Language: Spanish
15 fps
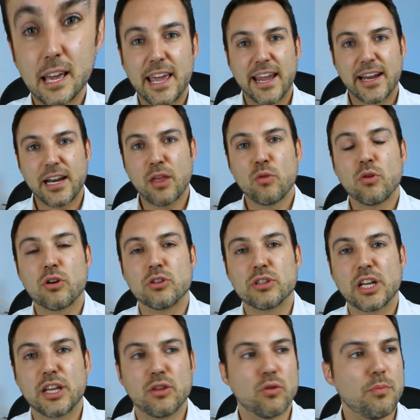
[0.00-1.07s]
He creado un
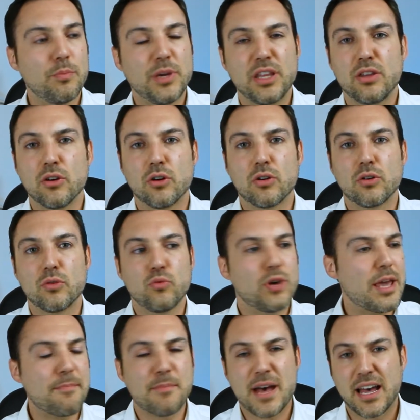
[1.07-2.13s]
contenido, un vídeo,
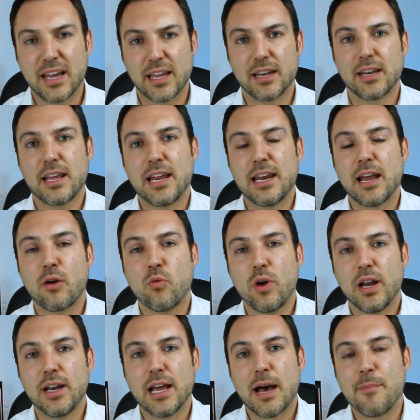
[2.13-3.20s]
una imagen en la
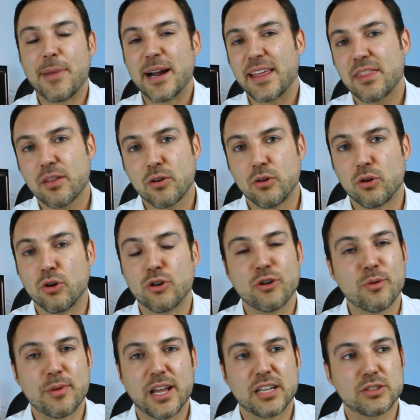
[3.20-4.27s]
cual aparezco con
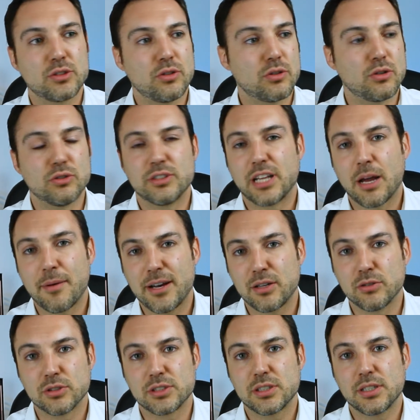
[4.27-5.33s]
obras o con
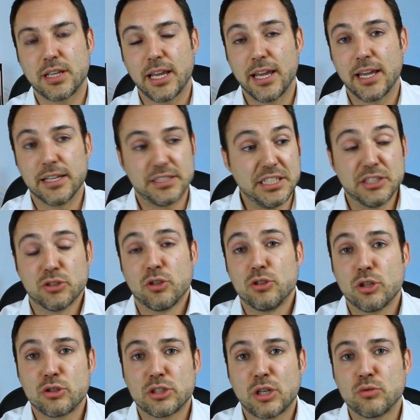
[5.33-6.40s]
trabajos que sí son
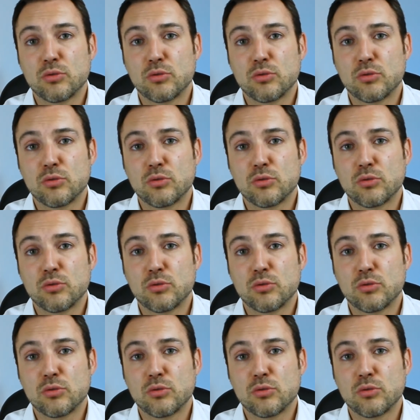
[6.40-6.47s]
de otros